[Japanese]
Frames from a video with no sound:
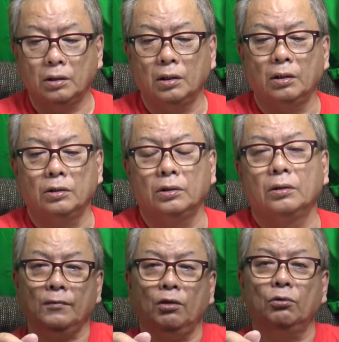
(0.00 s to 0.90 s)
あ
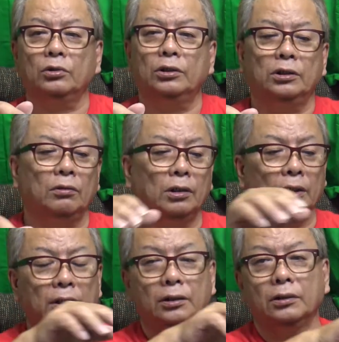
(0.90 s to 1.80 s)
大きさは
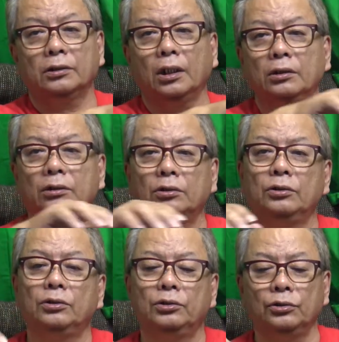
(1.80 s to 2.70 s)
ね
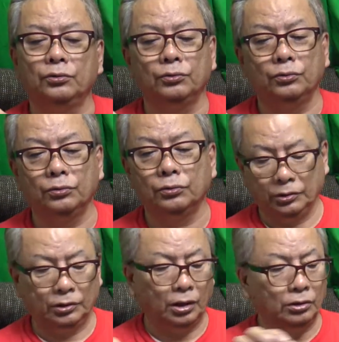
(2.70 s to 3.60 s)
30
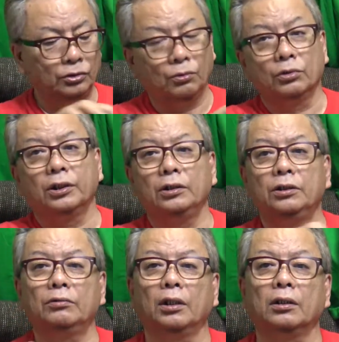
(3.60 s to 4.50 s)
35
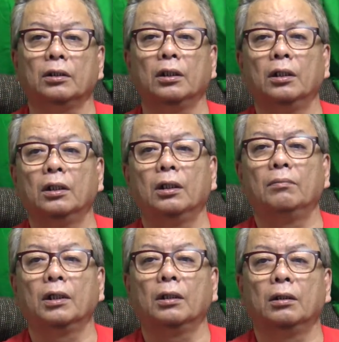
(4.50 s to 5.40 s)
センチぐらいかな
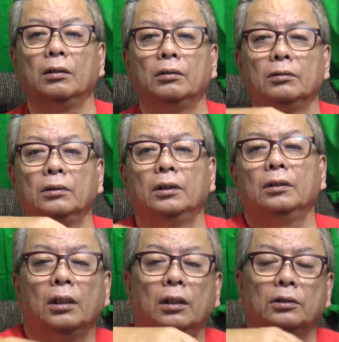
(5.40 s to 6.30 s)
幅がで
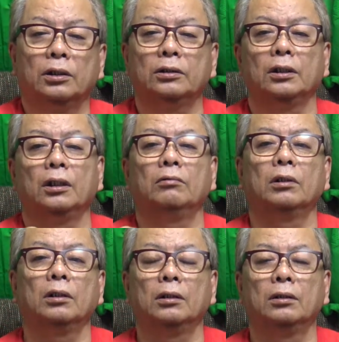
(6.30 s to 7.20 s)
高さじゃないわ
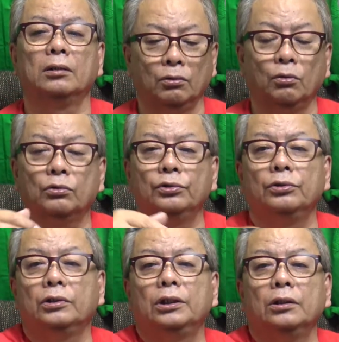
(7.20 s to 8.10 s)
な奥
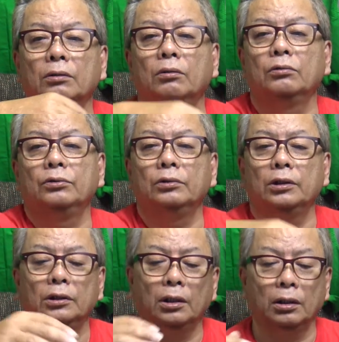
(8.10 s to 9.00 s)
行き奥行
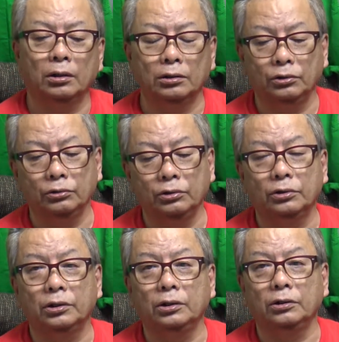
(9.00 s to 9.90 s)
きが4 0
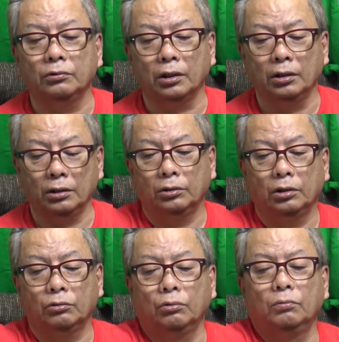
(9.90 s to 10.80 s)
センチぐらい
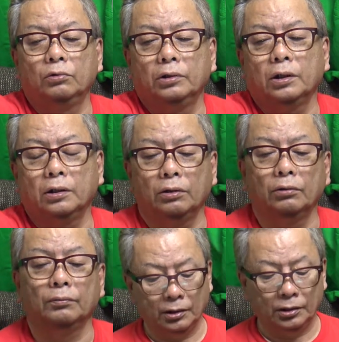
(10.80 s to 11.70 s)
だと思うんだけ
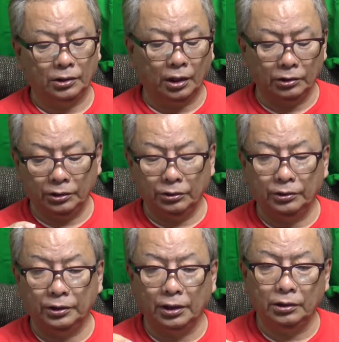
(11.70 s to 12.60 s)
ど3 0
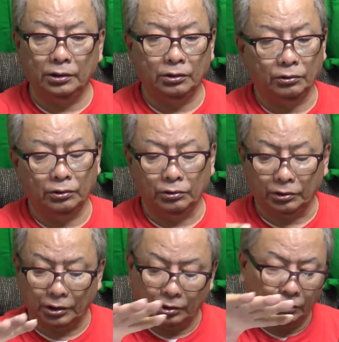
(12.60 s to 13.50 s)
センチの4 0
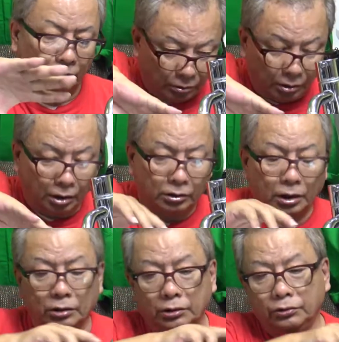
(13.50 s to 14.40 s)
センチぐらい
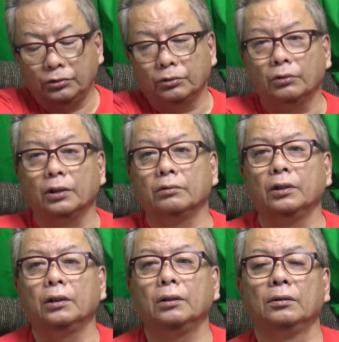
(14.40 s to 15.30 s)
30ちょっとある
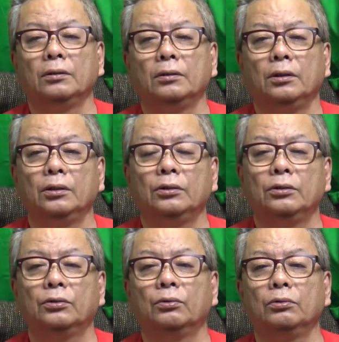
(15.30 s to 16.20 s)
ねね
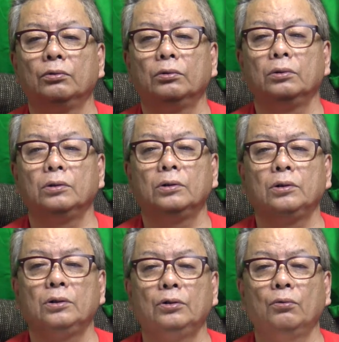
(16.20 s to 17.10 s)
ちょうど
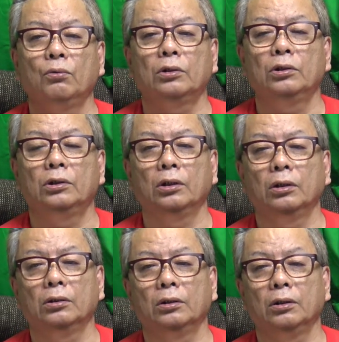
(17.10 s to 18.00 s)
いい大きさ
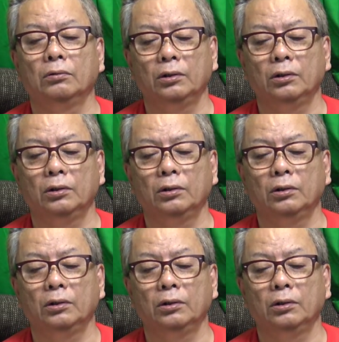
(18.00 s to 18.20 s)
なんだよ